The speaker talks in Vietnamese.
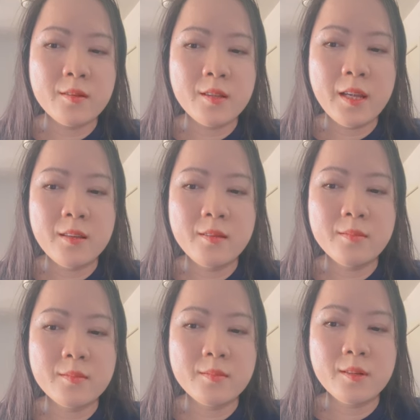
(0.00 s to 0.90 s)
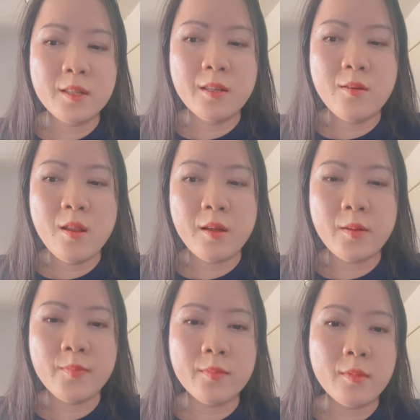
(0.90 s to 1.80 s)
người ta người ta nói
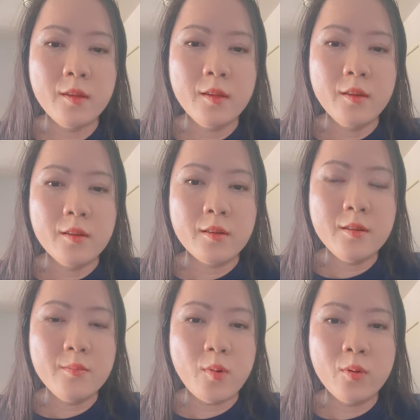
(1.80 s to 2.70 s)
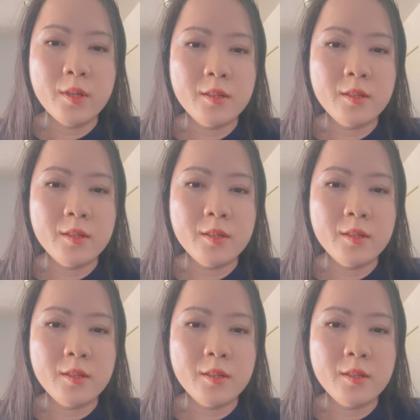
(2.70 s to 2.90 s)
là cái mổ này